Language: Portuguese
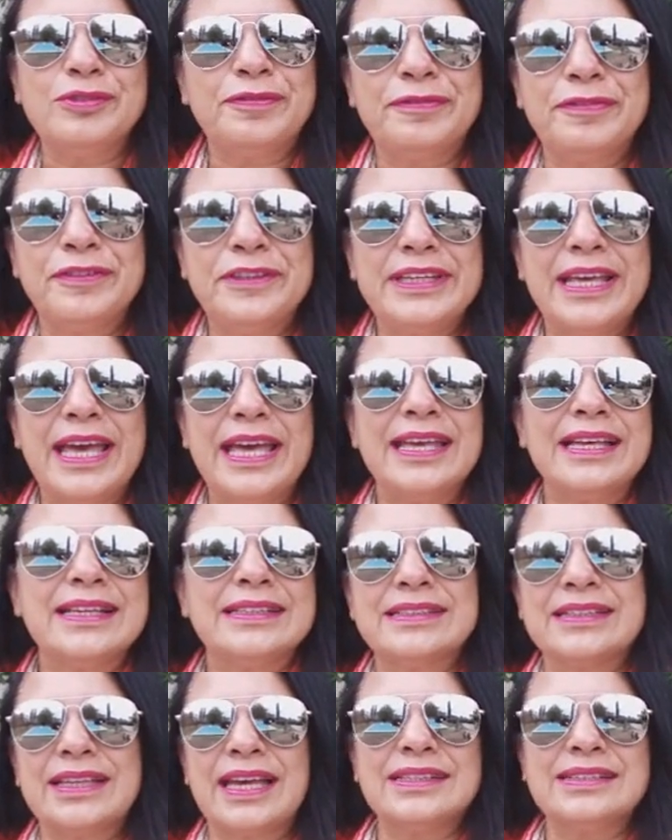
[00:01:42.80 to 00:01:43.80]
O fim é
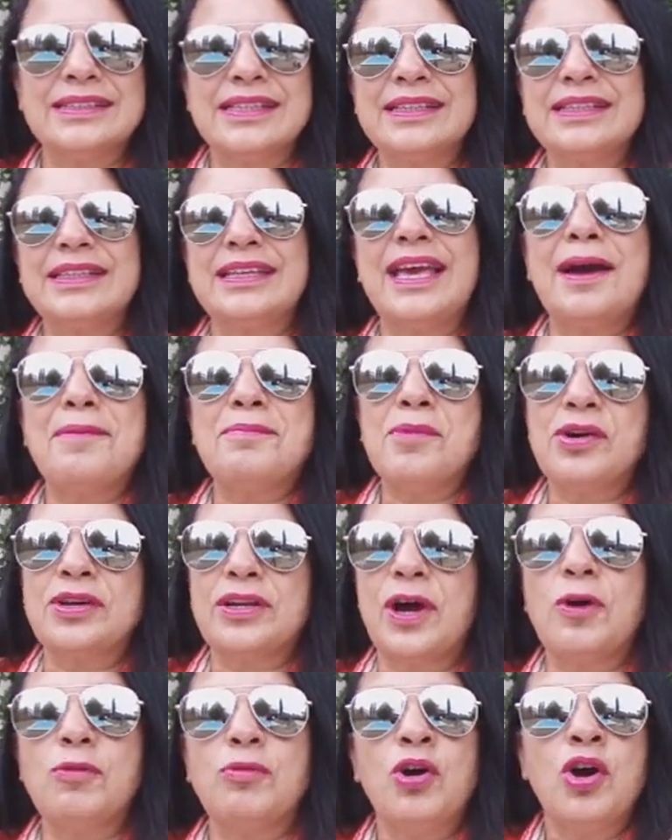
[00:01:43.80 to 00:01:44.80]
esse. Quer dizer que a
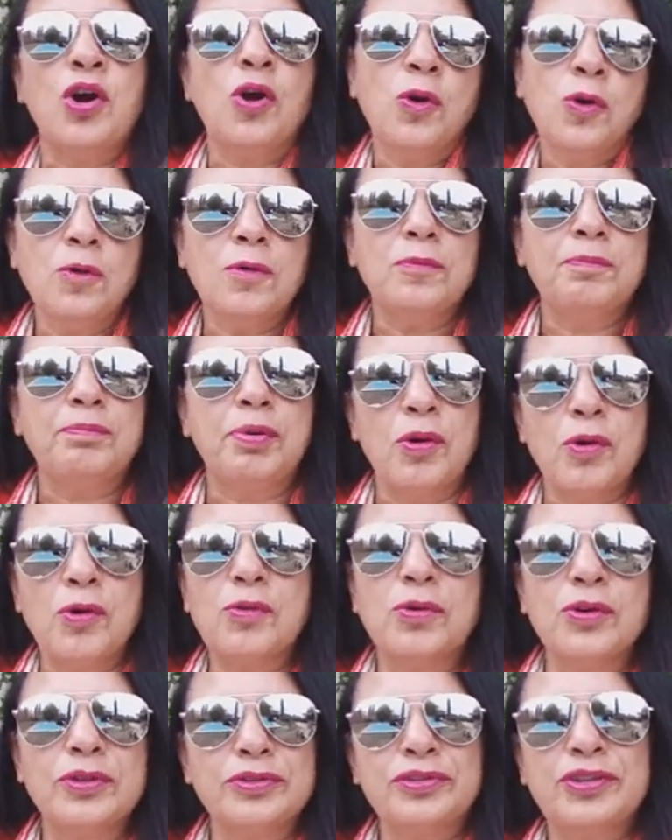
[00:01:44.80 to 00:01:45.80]
moral, o bom
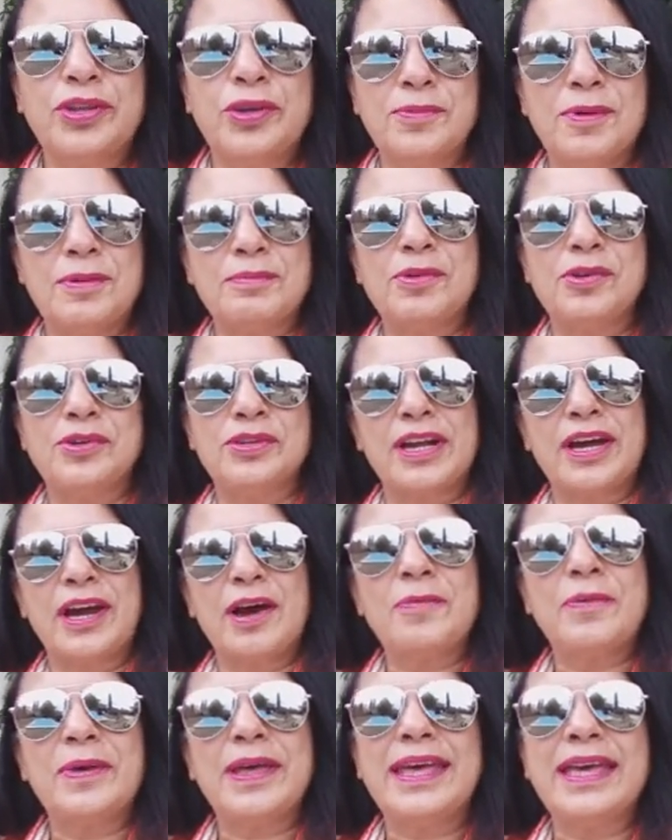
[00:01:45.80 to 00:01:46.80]
quando tem uma
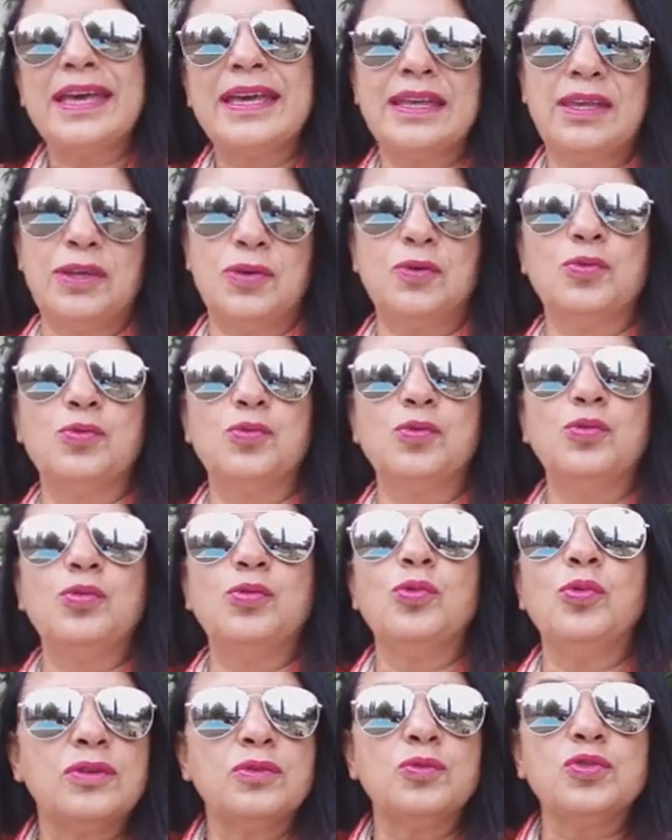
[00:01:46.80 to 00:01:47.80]
moral é que
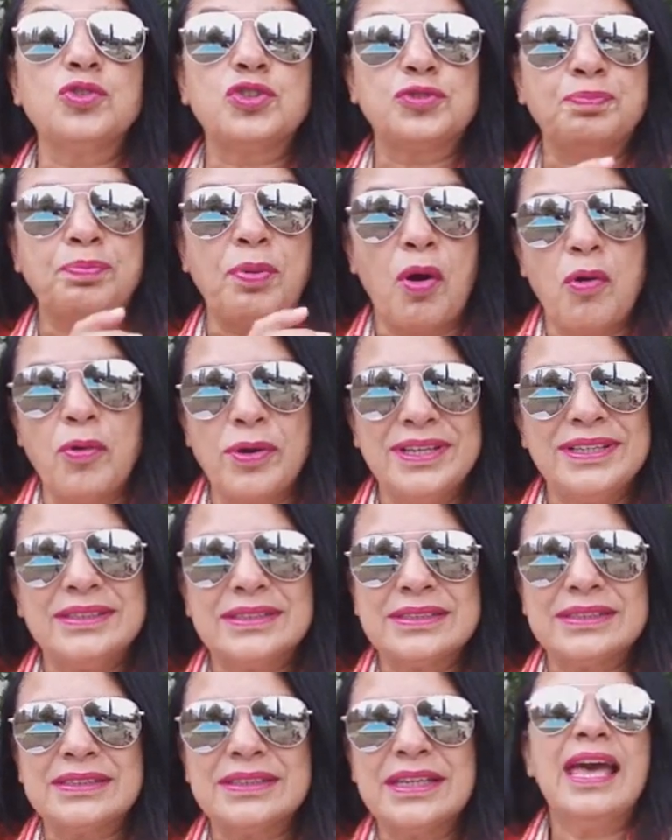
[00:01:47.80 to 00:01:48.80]
o, os
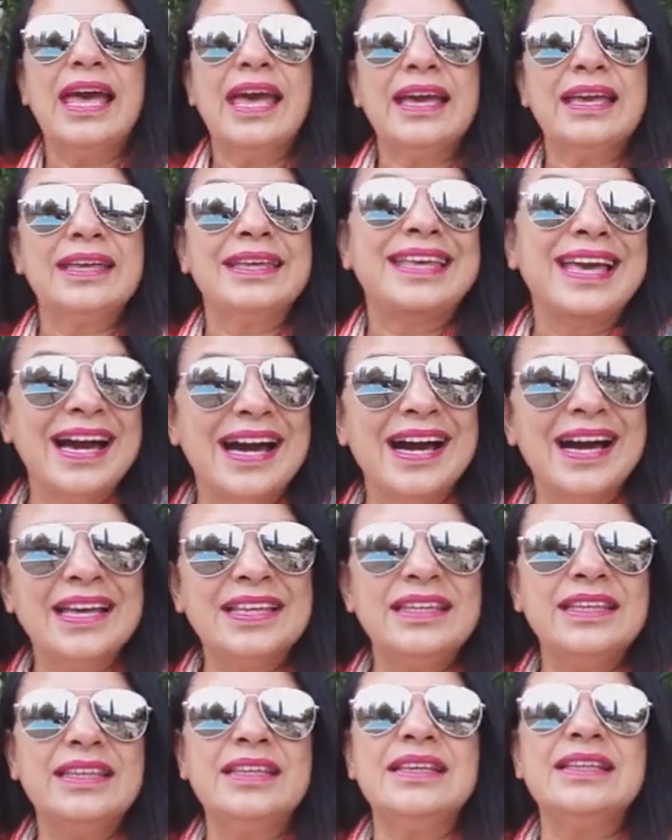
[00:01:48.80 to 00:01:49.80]
bons é
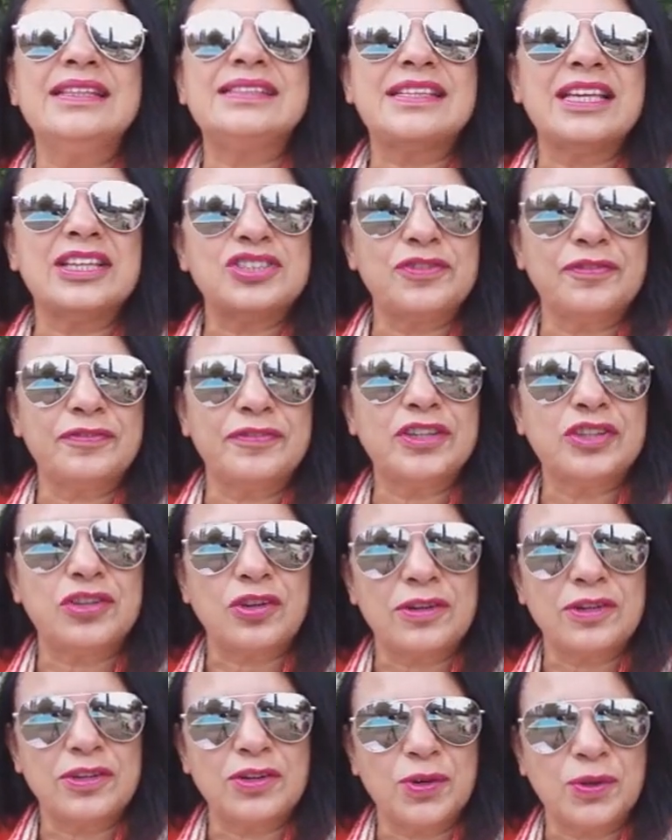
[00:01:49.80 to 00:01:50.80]
ganhem e sejam
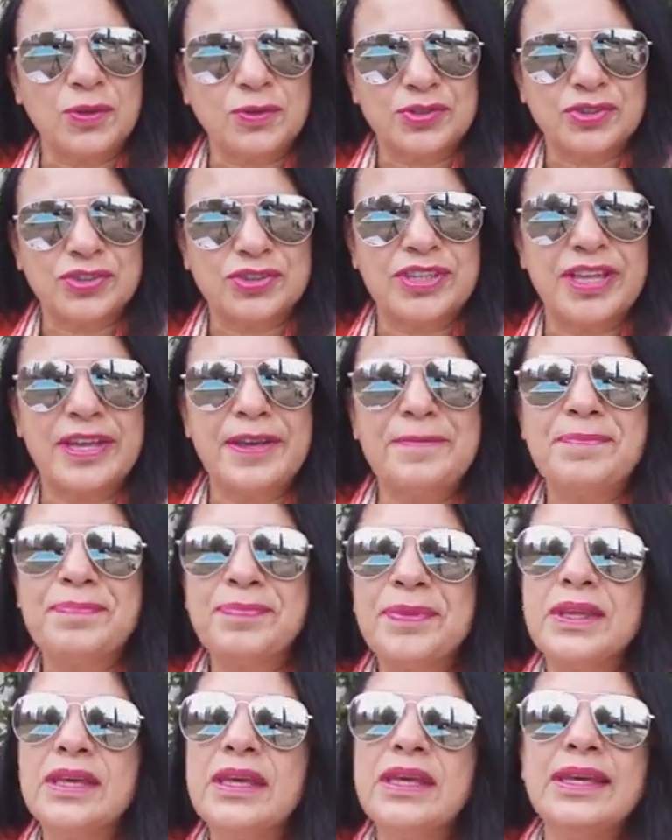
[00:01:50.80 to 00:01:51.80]
vitoriosos, né?
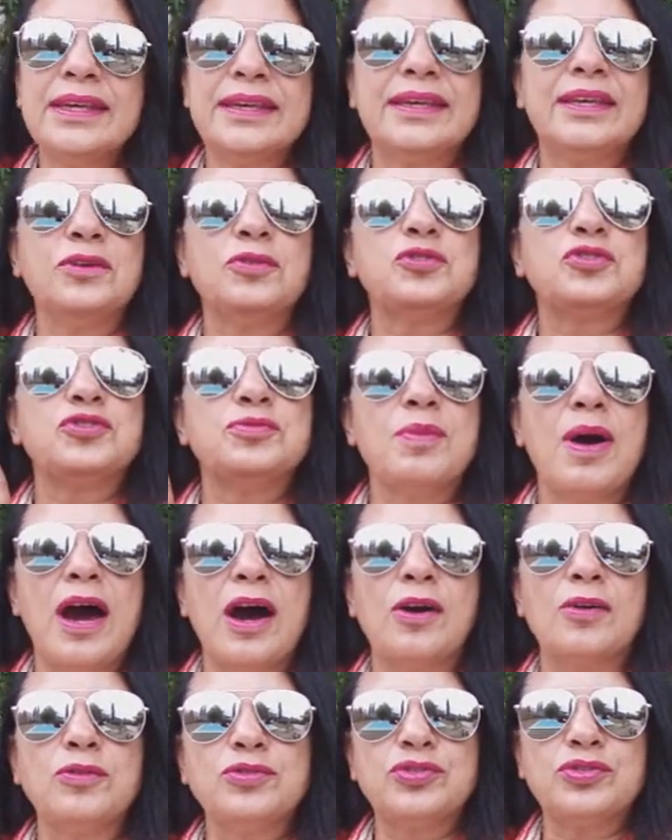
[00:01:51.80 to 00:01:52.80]
E que os
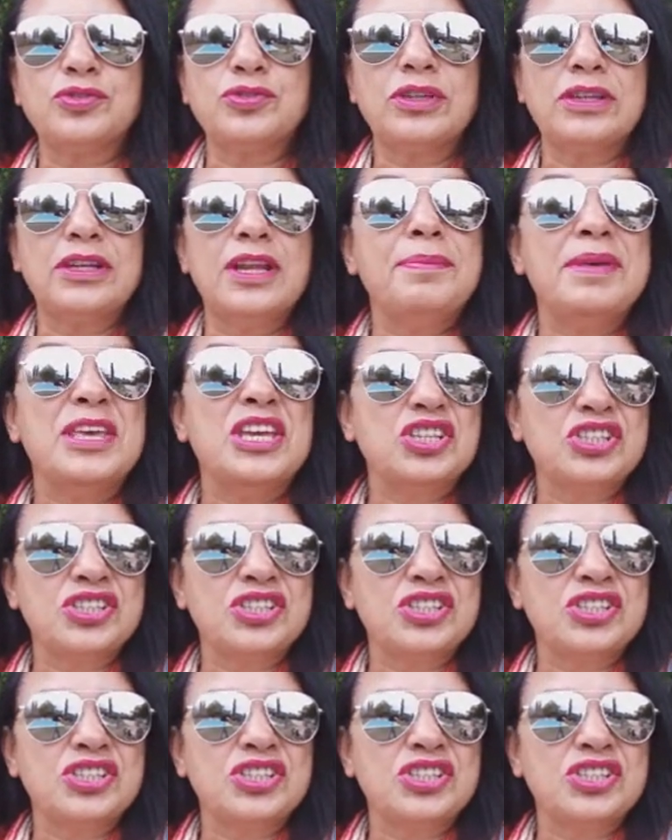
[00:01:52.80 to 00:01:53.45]
maus, le